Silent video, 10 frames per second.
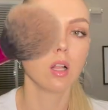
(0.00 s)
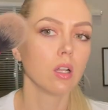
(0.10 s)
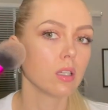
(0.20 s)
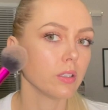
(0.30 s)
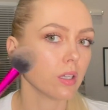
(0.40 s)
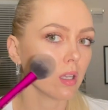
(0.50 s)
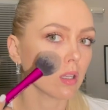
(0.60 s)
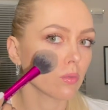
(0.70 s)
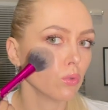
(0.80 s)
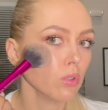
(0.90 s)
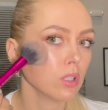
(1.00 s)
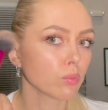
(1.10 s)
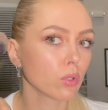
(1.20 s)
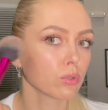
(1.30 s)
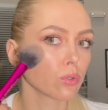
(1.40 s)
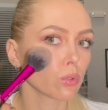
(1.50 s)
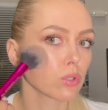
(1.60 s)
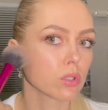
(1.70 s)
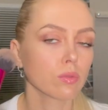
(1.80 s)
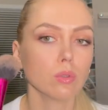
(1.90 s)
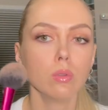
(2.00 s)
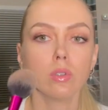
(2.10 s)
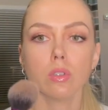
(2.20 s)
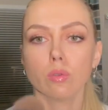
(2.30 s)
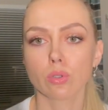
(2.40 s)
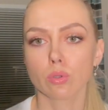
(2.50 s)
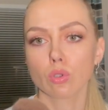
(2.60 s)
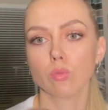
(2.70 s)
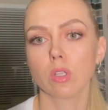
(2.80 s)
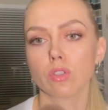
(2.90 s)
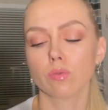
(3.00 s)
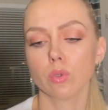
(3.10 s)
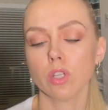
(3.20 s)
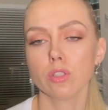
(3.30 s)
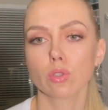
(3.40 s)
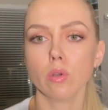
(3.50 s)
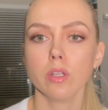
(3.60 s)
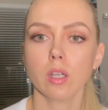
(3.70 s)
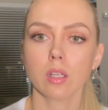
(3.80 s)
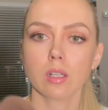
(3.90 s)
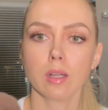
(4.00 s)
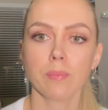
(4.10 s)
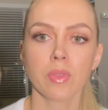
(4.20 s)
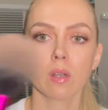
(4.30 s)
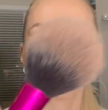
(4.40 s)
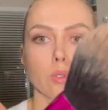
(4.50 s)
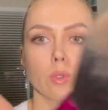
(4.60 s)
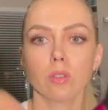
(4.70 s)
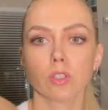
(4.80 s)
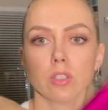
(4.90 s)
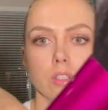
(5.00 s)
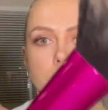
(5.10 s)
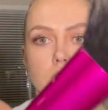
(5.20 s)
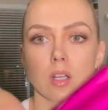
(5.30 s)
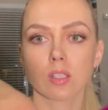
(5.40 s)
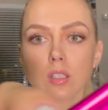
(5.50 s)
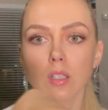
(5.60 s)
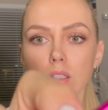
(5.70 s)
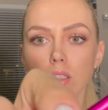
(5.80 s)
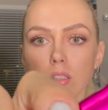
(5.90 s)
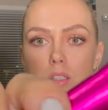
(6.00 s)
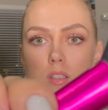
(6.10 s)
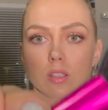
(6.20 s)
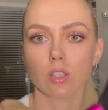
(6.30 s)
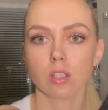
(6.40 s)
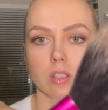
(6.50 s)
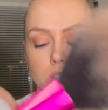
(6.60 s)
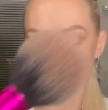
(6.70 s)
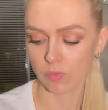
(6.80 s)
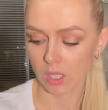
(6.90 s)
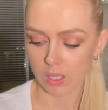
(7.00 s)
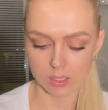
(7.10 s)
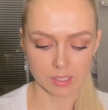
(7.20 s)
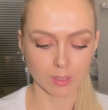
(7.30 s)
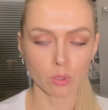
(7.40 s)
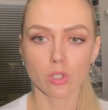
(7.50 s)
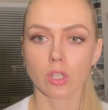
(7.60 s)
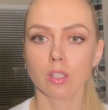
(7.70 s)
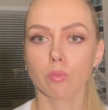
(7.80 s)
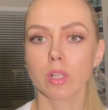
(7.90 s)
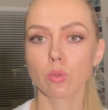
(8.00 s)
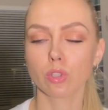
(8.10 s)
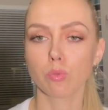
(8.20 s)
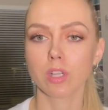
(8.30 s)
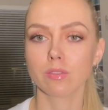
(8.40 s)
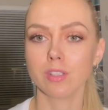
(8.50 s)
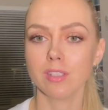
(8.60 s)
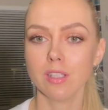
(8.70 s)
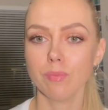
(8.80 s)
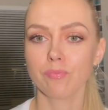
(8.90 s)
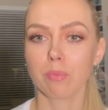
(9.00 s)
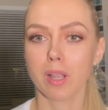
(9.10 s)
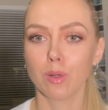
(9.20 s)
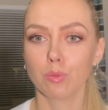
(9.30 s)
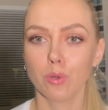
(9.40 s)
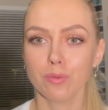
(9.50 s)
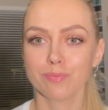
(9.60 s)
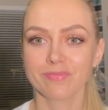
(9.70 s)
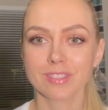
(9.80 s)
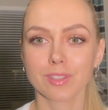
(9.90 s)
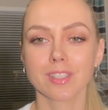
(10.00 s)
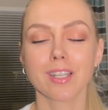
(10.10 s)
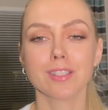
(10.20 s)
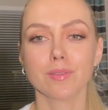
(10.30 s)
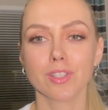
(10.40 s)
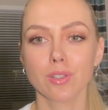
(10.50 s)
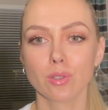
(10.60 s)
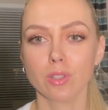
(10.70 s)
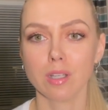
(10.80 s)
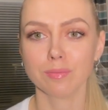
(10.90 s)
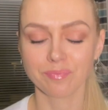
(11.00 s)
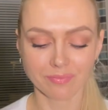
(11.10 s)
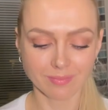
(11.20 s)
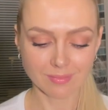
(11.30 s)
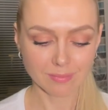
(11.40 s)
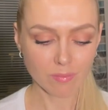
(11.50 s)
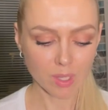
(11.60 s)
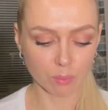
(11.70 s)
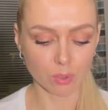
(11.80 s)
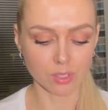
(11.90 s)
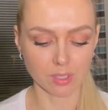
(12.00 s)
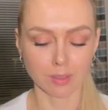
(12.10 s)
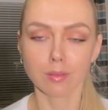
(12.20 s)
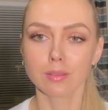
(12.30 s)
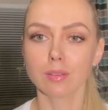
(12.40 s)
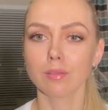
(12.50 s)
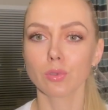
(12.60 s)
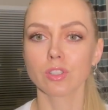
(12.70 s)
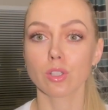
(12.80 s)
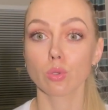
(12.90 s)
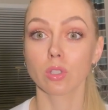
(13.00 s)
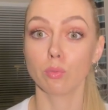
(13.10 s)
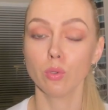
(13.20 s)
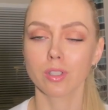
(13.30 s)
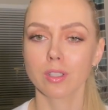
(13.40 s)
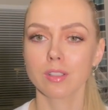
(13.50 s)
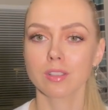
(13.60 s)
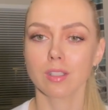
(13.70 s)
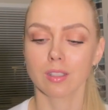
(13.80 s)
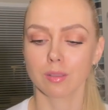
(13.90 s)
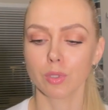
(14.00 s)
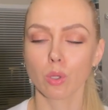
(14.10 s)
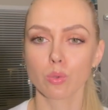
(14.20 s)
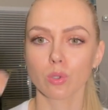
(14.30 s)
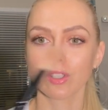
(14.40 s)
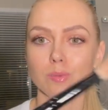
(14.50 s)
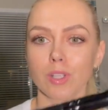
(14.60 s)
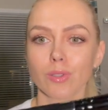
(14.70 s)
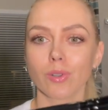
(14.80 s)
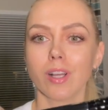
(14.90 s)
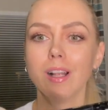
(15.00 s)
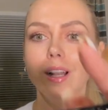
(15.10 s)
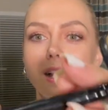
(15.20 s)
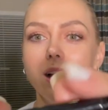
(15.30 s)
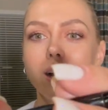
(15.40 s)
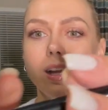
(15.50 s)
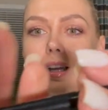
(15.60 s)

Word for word: Я ей довольна, пользуюсь очень давно и очень удобно лежит в руке. Тяжеленькая такая. В общем, Real Techniques классные, классные кисточки делает. Следующая это белорусский производитель, моя любовь. Вы знаете все, что я просто вот за что топлю, так это за белорусскую косметику. А,